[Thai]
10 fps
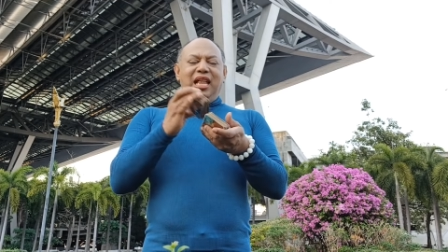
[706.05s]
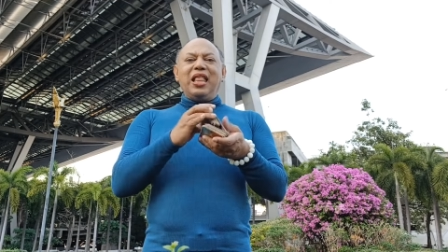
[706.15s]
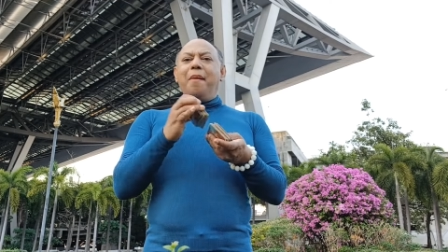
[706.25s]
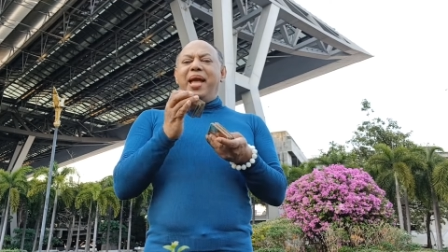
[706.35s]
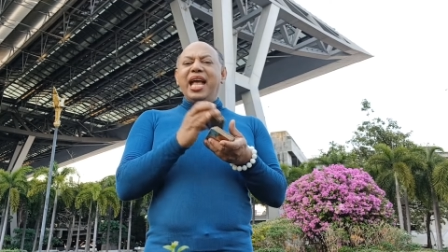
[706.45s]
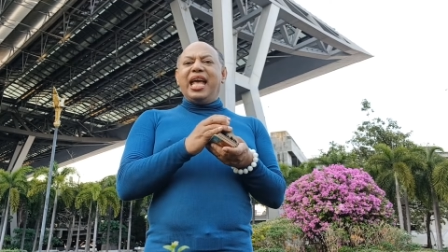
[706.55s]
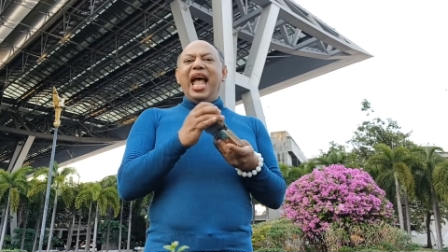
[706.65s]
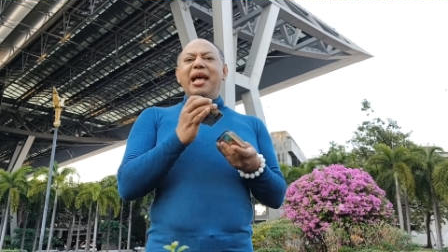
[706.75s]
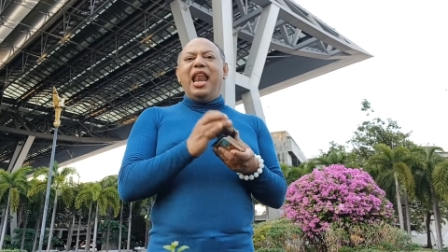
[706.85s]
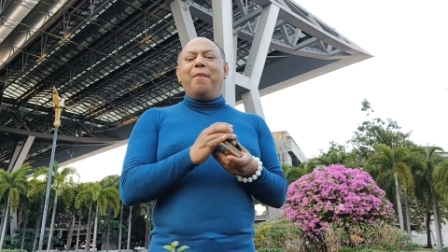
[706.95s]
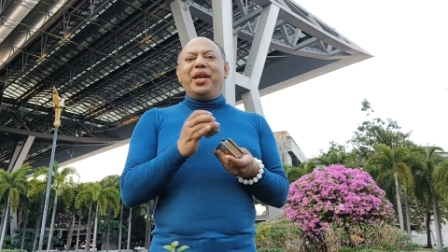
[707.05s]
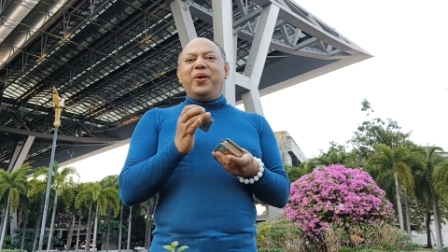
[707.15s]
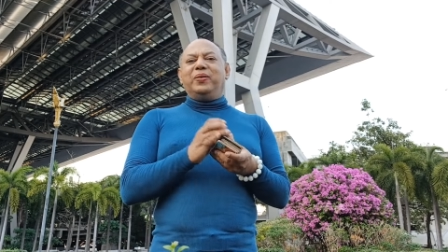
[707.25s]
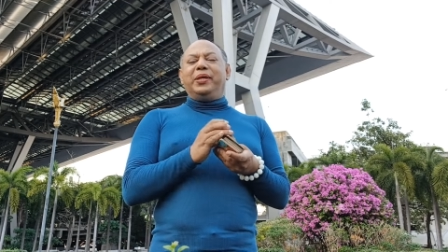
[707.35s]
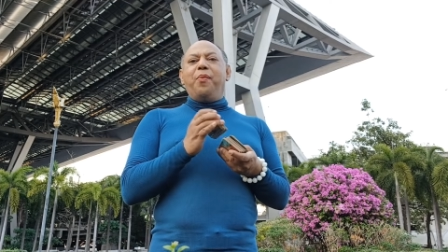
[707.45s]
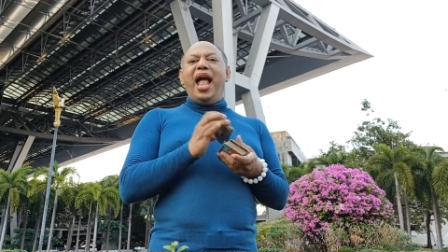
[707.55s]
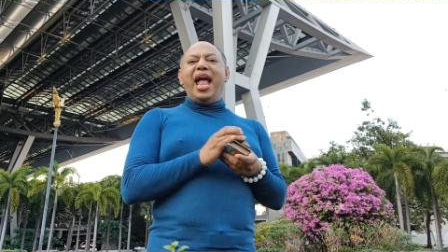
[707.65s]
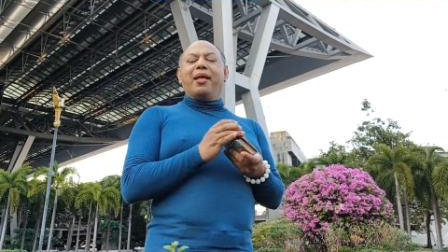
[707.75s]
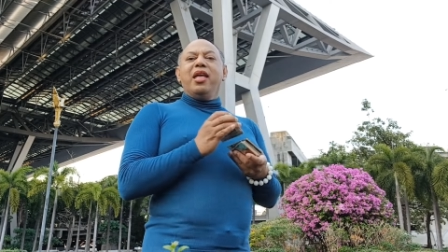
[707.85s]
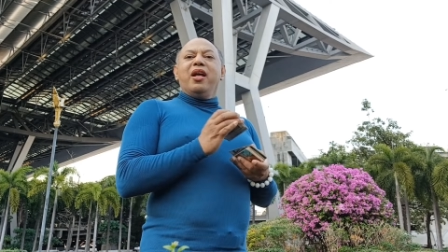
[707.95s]
ต่อมาค่ะเรามาดูสิว่า
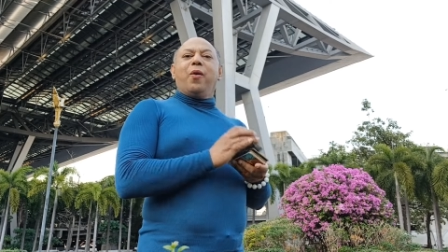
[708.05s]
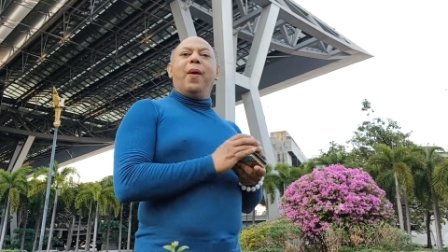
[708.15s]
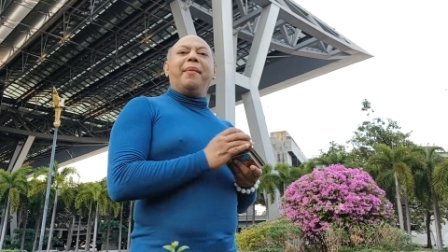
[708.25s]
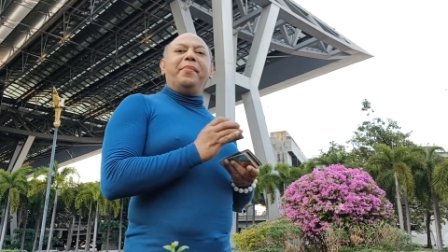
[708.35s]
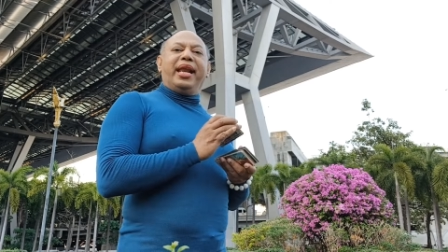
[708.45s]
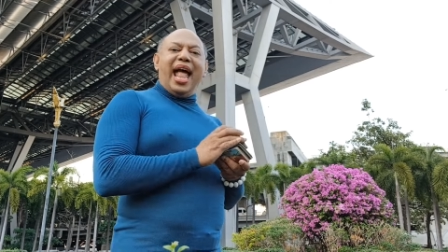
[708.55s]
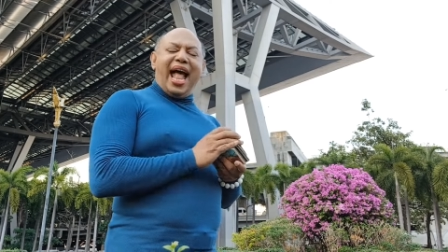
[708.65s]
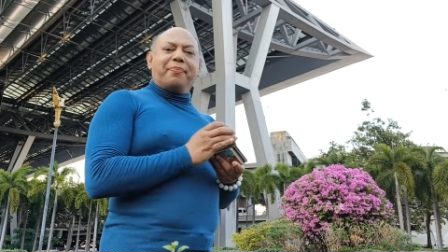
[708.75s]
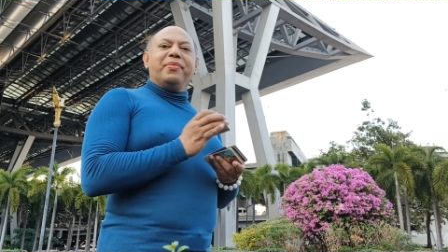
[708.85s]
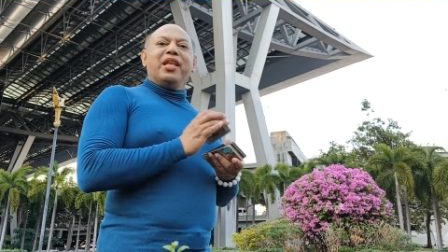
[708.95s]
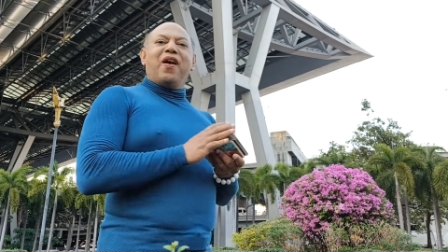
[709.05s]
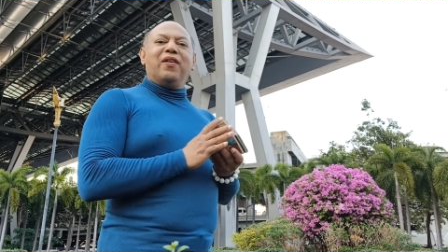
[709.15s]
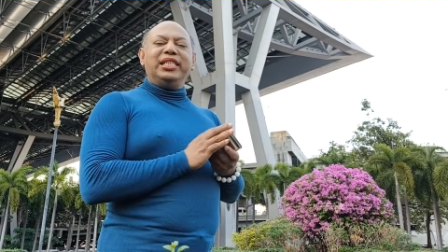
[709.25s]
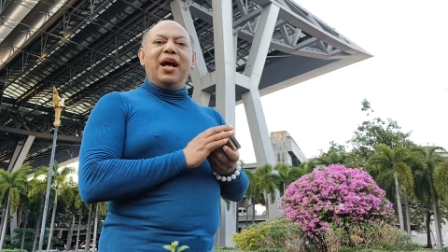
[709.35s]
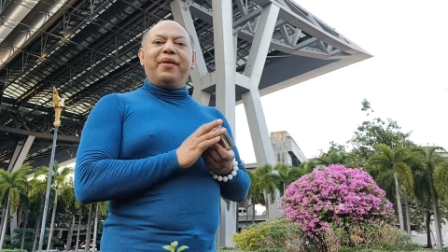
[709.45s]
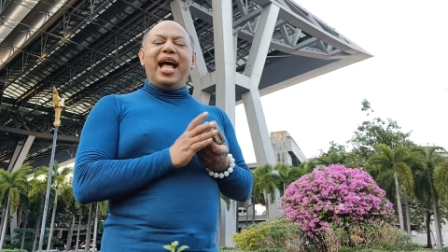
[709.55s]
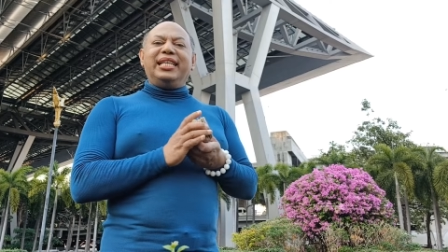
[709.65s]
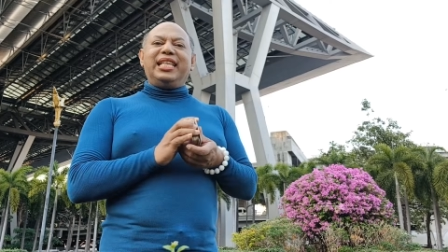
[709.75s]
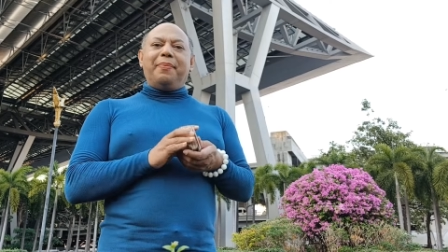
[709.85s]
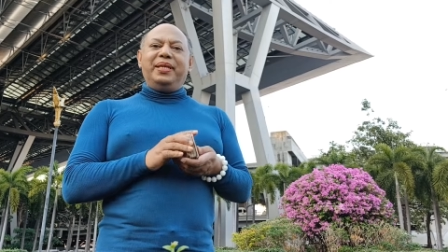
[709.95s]
ความรักของชาวรา
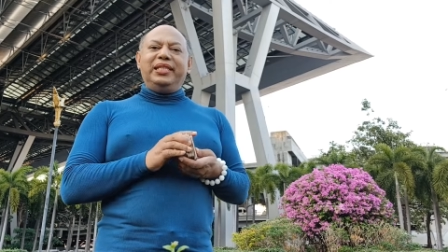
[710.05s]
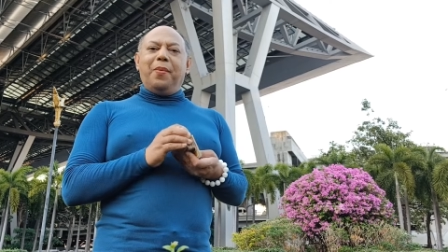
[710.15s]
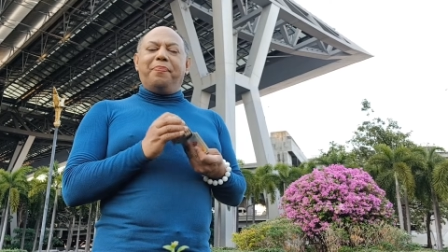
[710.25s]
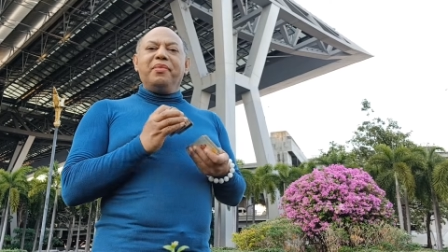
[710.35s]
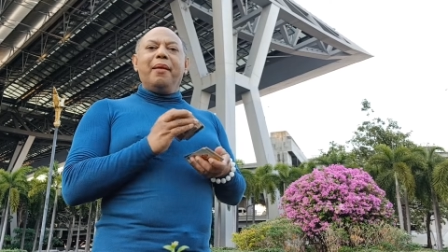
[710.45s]
ศีพฤษภ